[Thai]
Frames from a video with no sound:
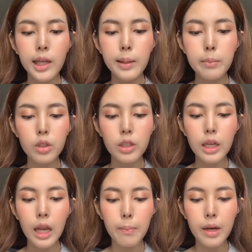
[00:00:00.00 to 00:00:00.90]
ดูจะ
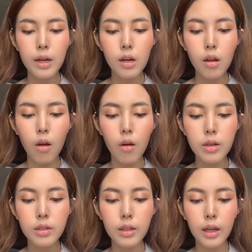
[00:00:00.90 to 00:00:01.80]
ใช้เป็นกอ
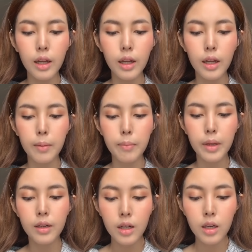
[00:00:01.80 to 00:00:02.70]
สนะคะ
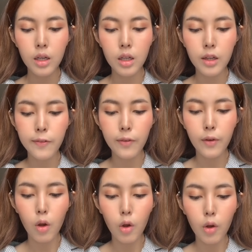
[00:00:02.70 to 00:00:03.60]
เป็น Love
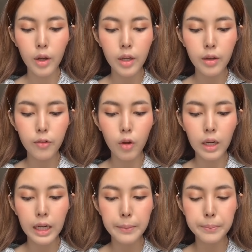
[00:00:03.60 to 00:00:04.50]
Oil
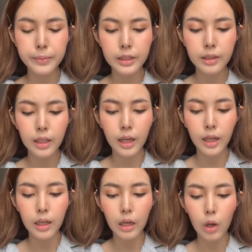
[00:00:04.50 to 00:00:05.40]
for Lip นะ
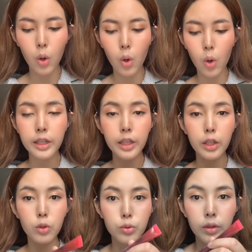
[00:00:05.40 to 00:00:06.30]
คะของ
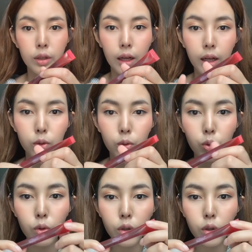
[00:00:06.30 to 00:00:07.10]
Kills นะคะทุกคน